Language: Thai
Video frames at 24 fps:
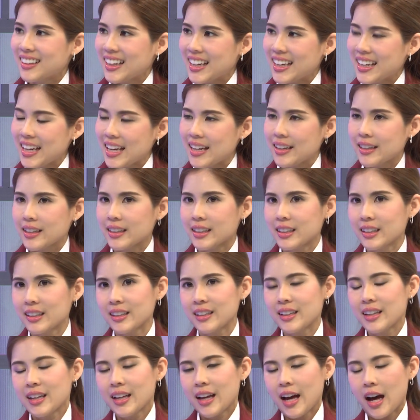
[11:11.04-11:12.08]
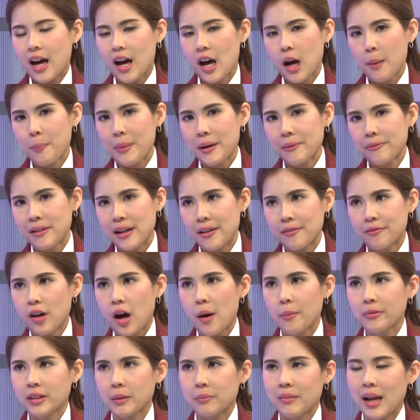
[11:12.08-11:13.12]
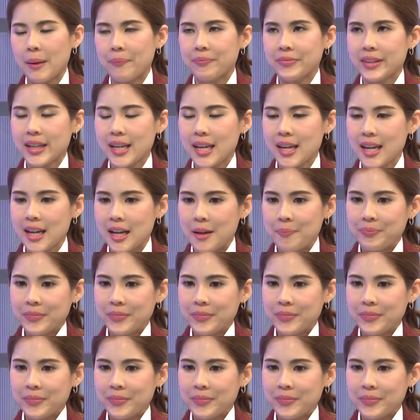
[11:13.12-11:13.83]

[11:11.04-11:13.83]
LinkedIn ก็คือเป็นแพลตฟอร์มสำหรับที่